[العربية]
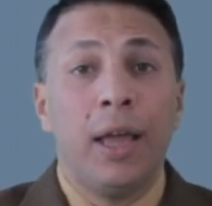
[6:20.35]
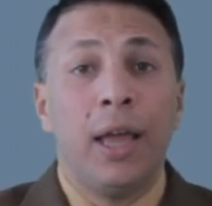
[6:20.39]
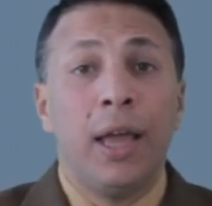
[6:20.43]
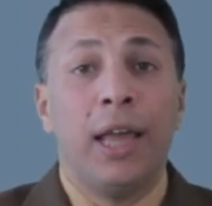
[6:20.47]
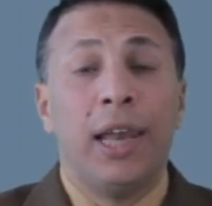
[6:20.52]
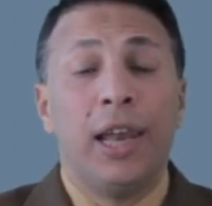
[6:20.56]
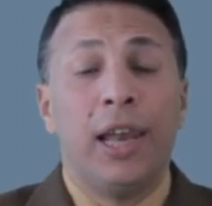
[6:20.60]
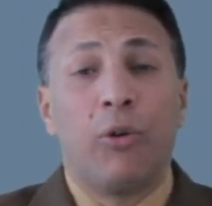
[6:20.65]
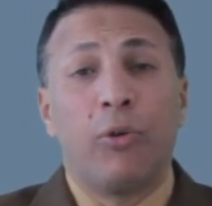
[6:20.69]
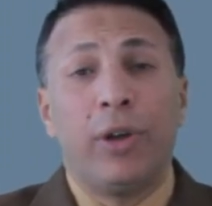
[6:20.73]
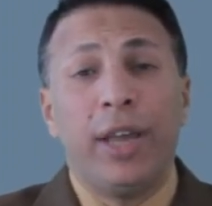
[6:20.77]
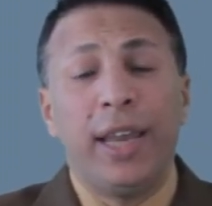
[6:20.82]

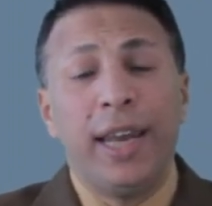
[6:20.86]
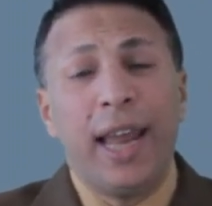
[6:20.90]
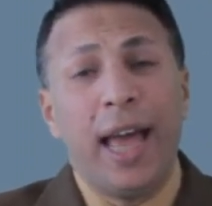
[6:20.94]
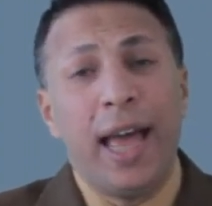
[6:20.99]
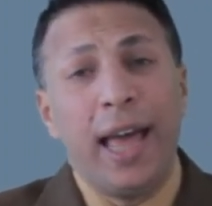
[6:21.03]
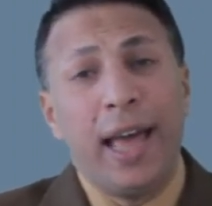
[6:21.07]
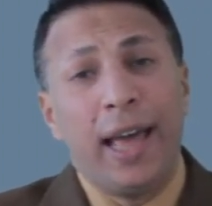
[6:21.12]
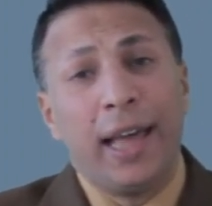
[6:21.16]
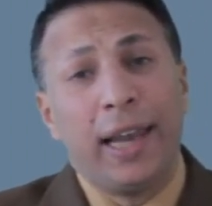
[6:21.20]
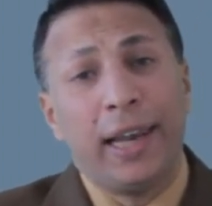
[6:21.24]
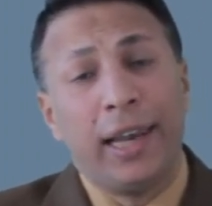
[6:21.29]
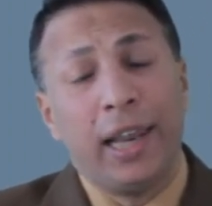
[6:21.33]
لو جينا
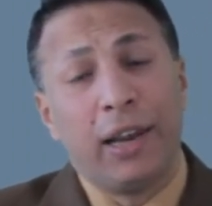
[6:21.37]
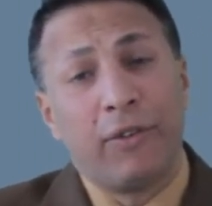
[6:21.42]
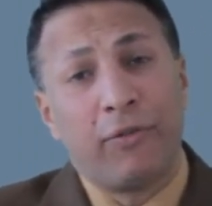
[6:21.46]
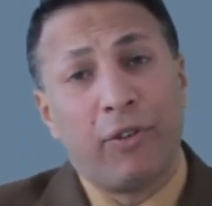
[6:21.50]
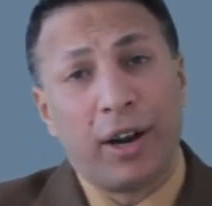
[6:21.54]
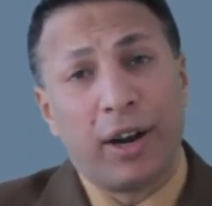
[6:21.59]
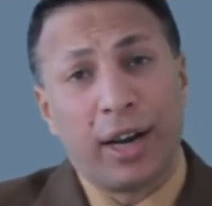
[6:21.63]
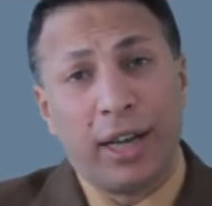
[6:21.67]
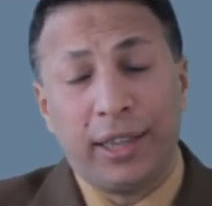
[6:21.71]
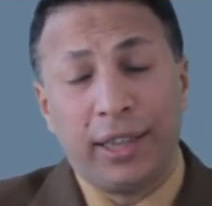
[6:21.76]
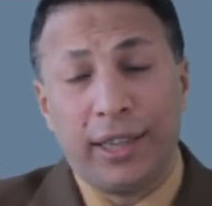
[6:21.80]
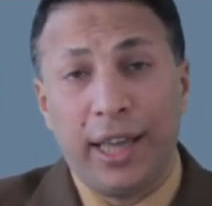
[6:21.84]

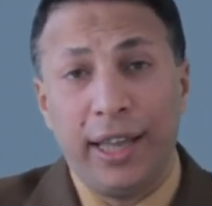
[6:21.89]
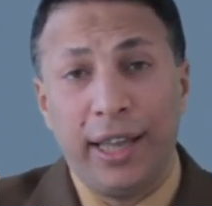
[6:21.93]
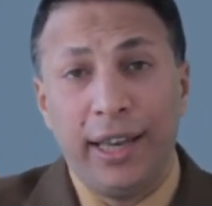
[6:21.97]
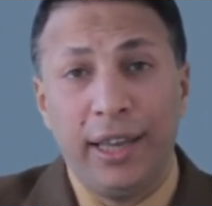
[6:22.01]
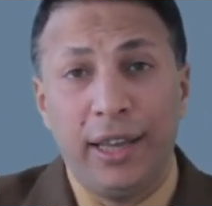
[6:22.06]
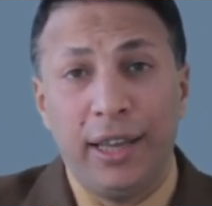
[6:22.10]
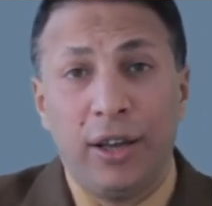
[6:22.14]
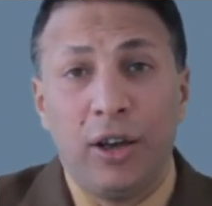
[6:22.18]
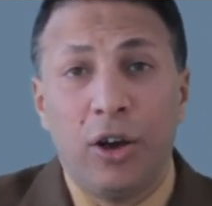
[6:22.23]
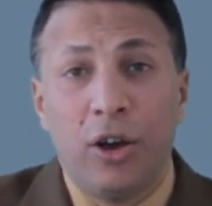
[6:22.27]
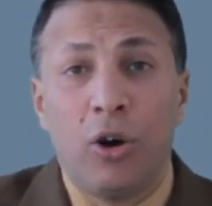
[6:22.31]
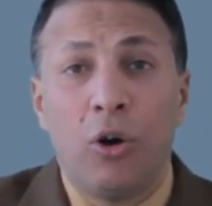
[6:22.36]
للفرع الثاني
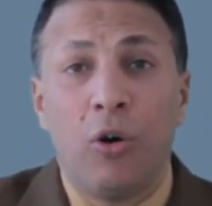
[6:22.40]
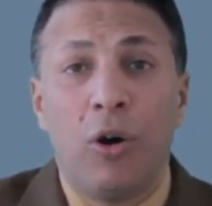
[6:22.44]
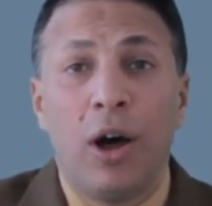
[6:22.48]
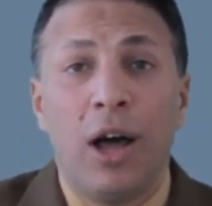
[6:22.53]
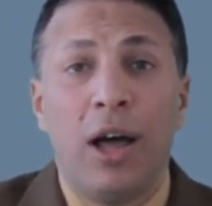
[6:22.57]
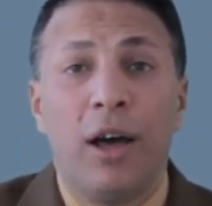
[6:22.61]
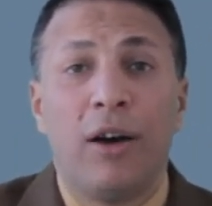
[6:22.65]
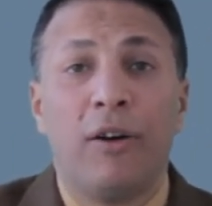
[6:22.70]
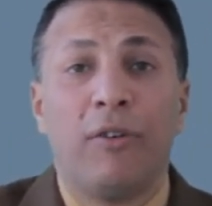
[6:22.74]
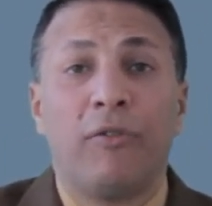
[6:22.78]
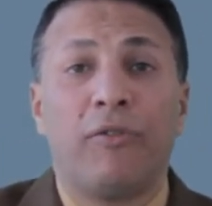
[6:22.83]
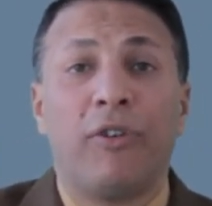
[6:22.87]
هو
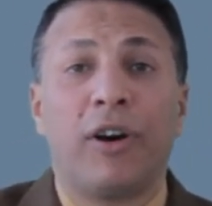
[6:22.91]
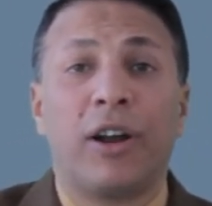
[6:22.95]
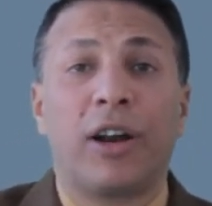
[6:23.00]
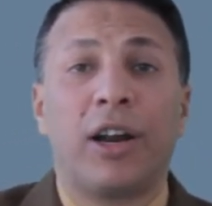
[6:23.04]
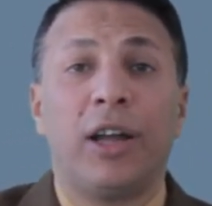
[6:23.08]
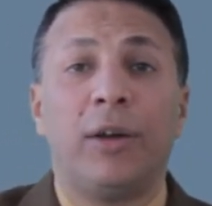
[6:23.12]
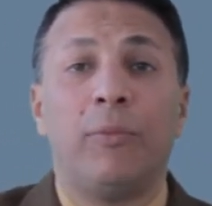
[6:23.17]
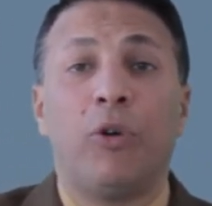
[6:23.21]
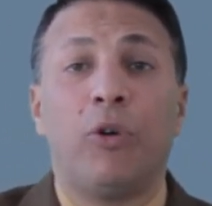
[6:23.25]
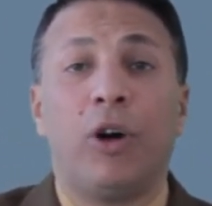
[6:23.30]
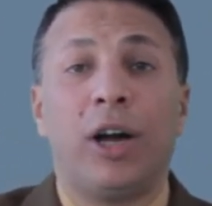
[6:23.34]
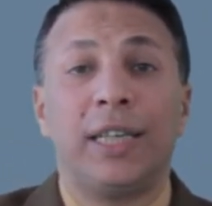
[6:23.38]

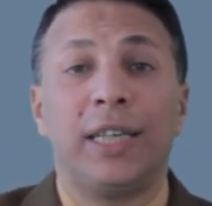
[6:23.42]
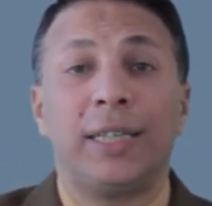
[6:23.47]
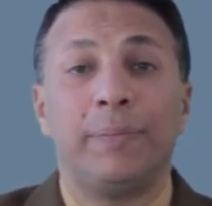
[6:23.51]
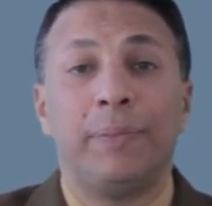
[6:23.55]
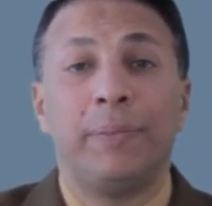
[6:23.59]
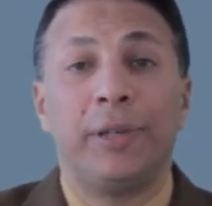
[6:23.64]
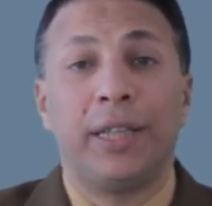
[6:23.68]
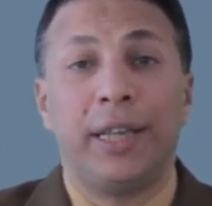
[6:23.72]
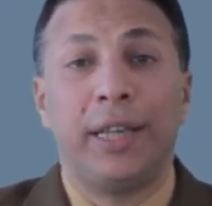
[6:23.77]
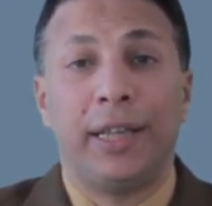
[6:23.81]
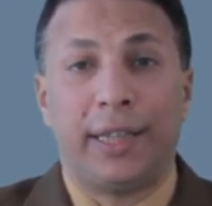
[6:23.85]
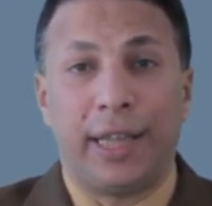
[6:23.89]
فرع
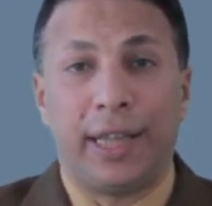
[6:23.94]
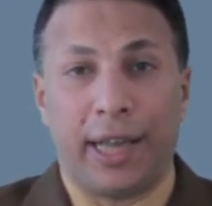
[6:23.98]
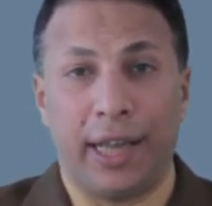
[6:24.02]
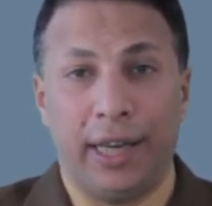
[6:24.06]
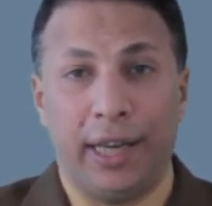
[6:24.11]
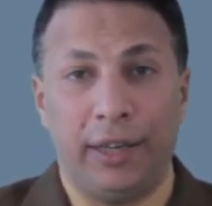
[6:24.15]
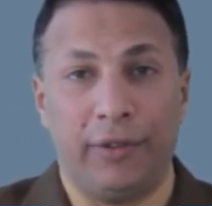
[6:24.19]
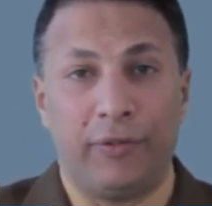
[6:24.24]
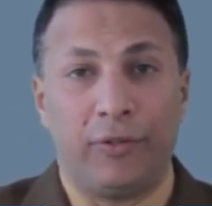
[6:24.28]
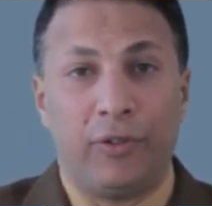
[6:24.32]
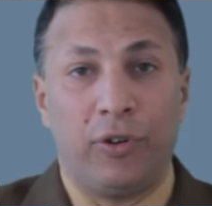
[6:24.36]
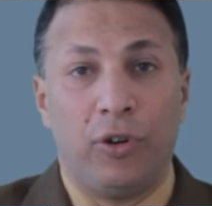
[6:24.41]
محاسبة
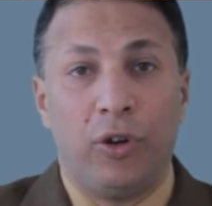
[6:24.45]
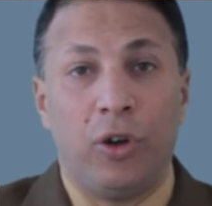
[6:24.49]
التكاليف